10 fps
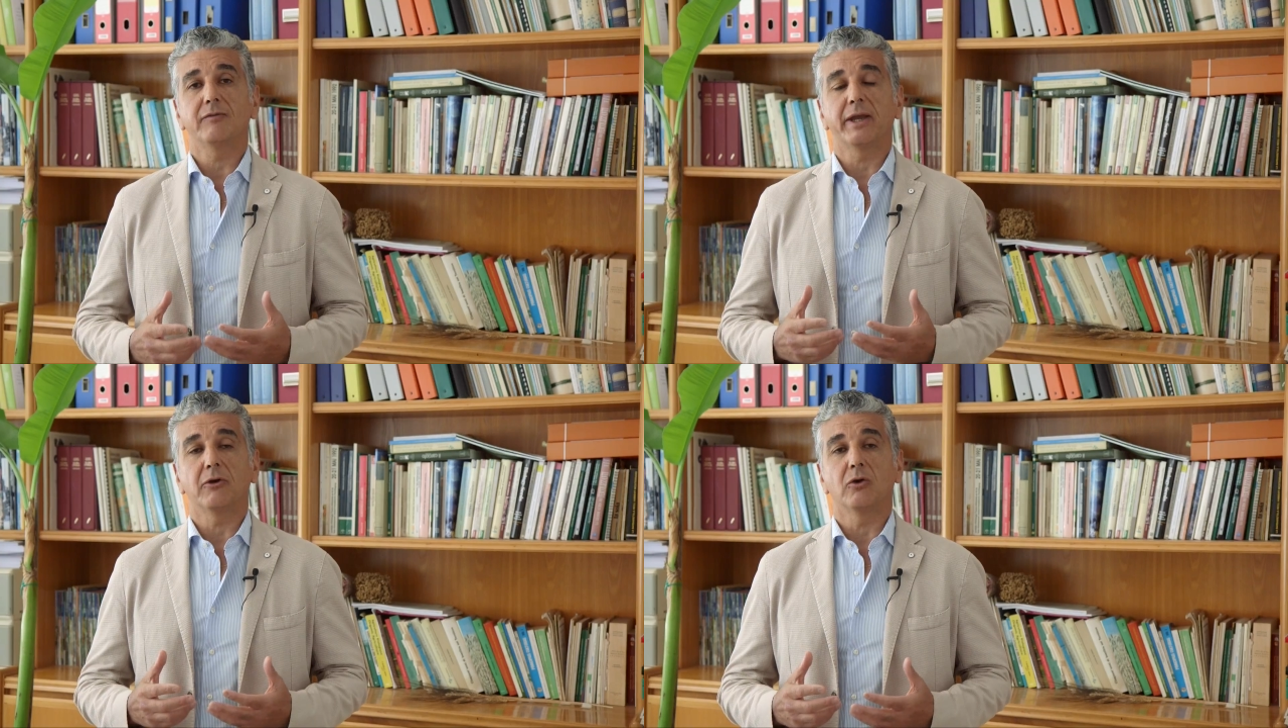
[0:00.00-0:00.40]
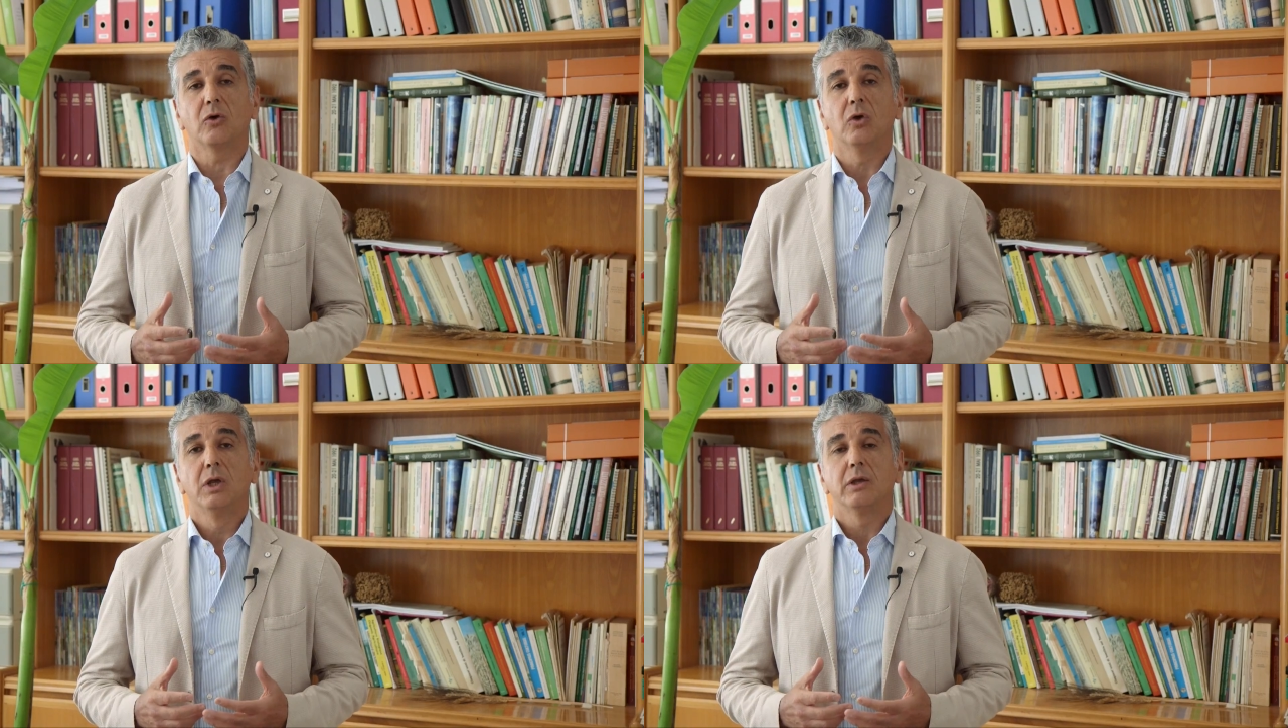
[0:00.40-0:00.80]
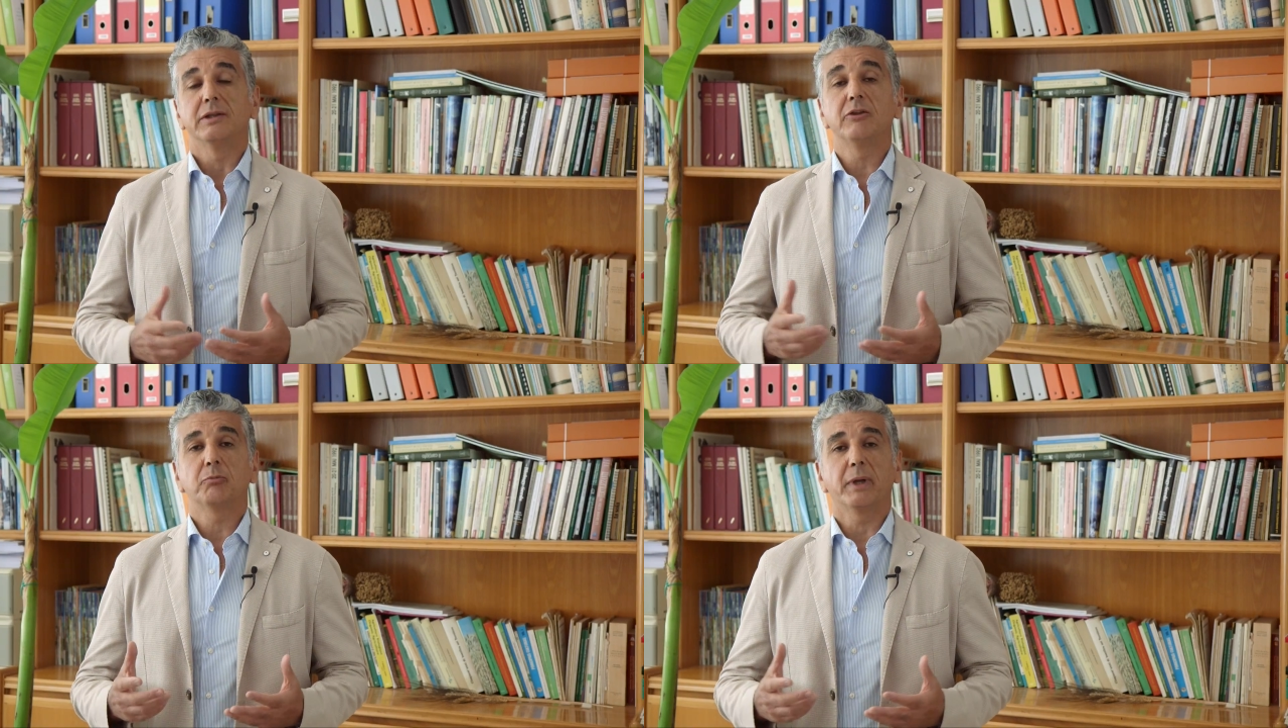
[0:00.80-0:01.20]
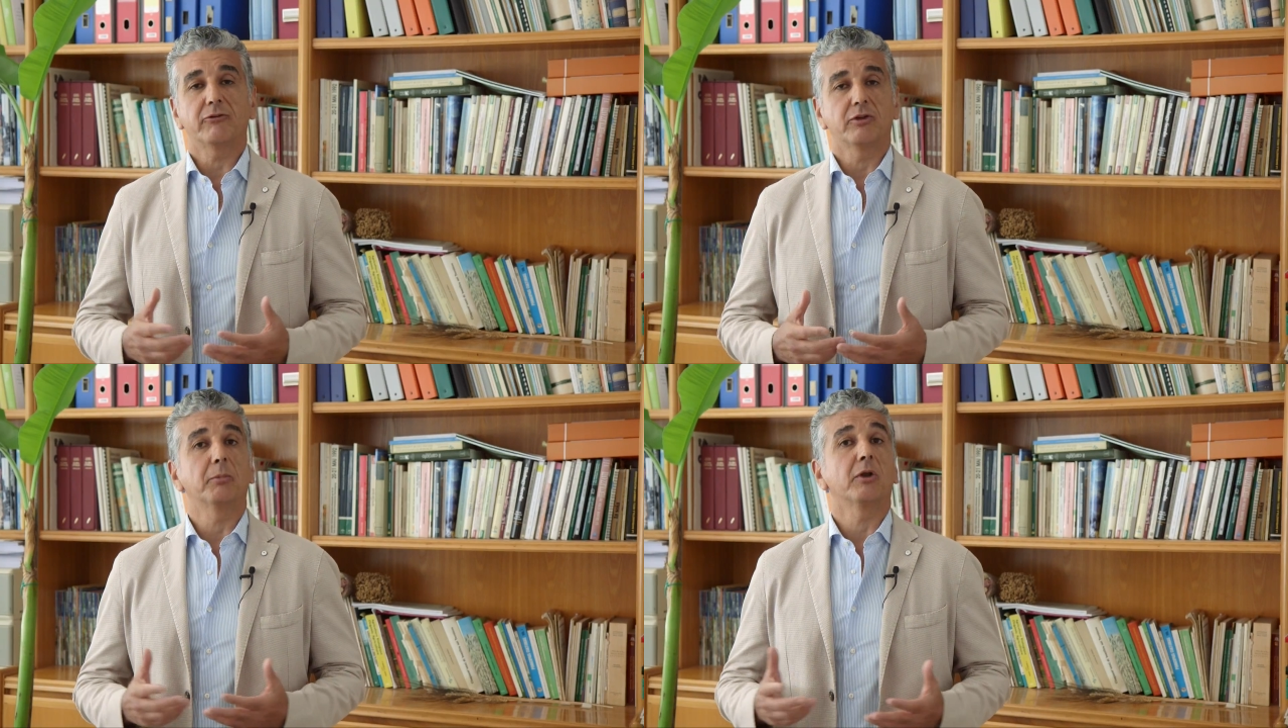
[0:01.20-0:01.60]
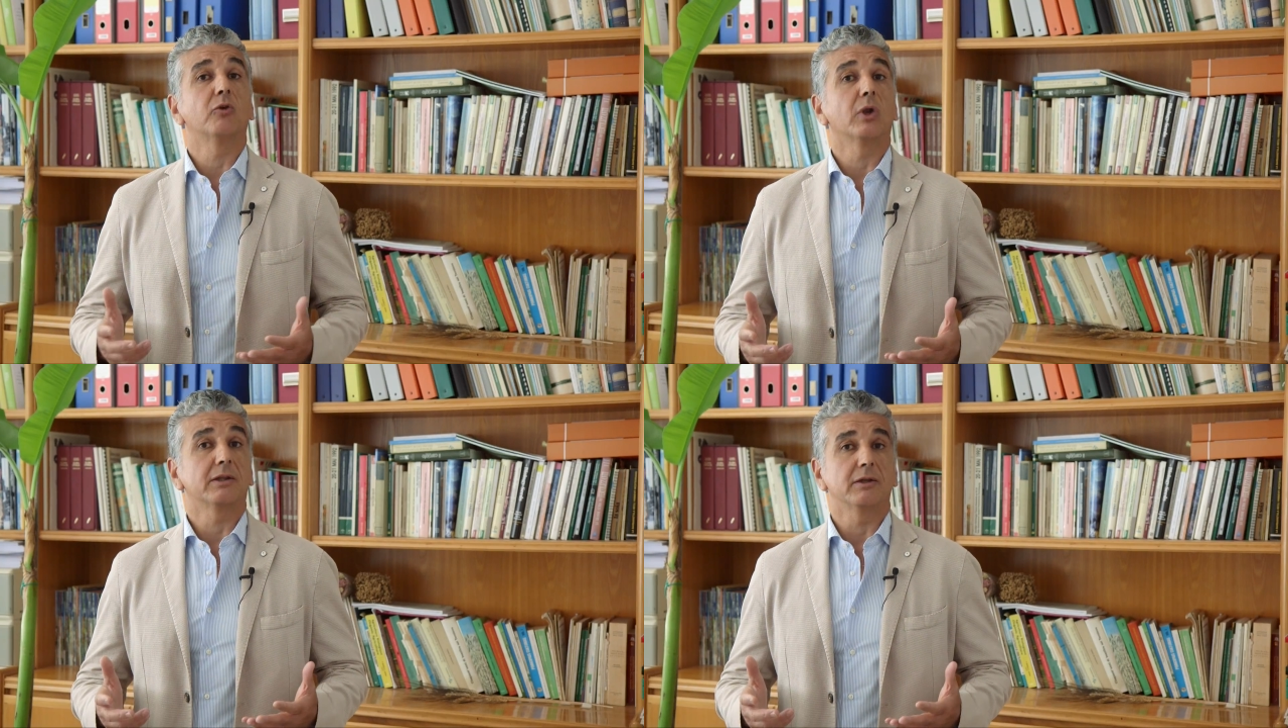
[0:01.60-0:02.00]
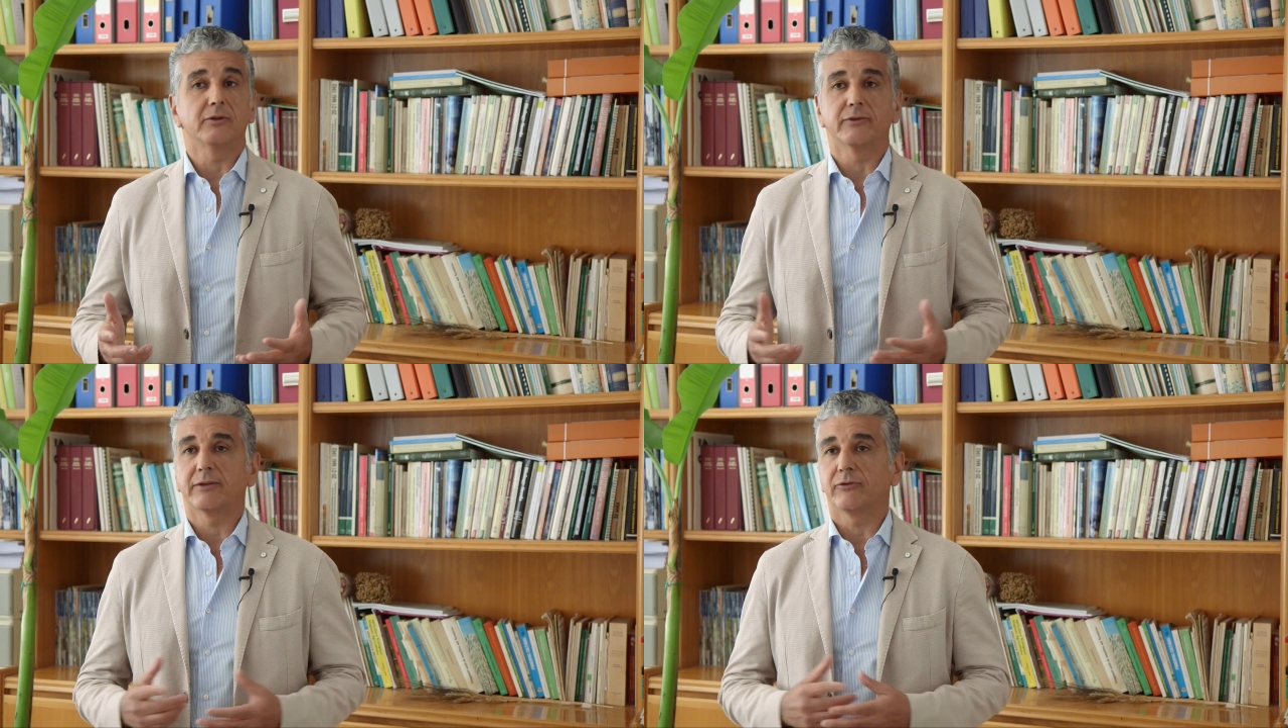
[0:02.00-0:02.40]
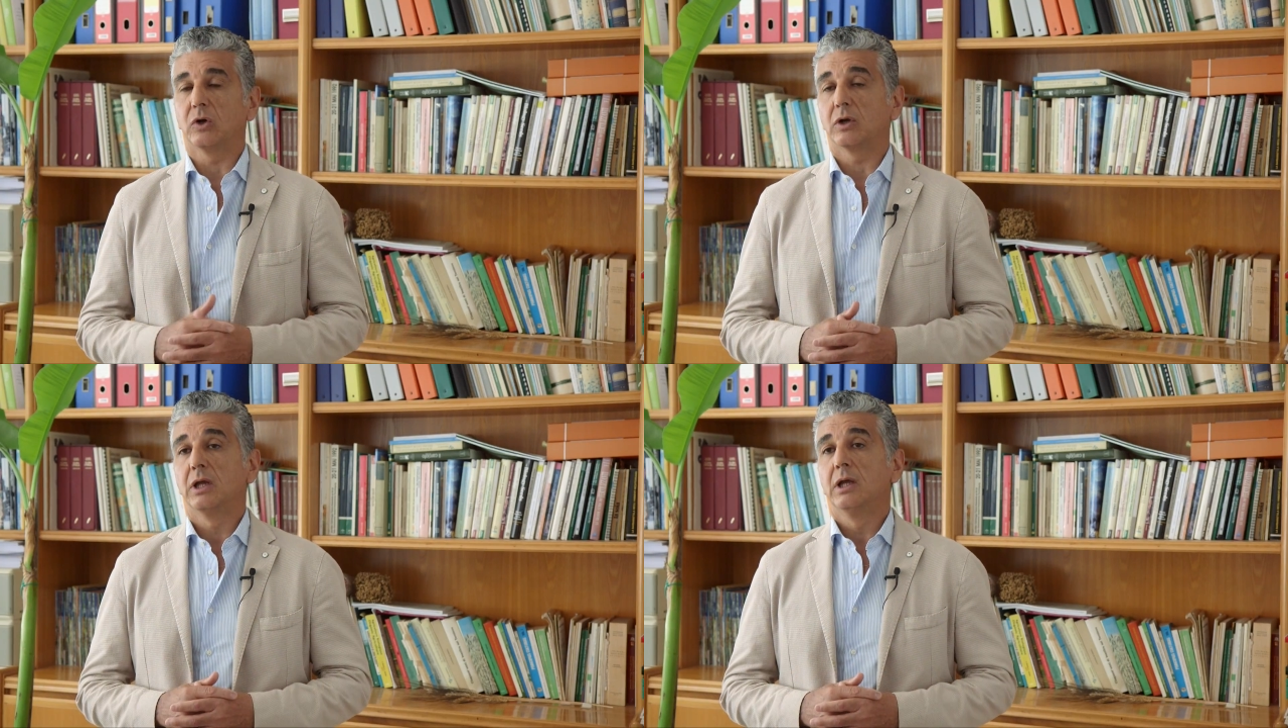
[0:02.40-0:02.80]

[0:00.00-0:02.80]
che vengono disperse per volatilizzazione.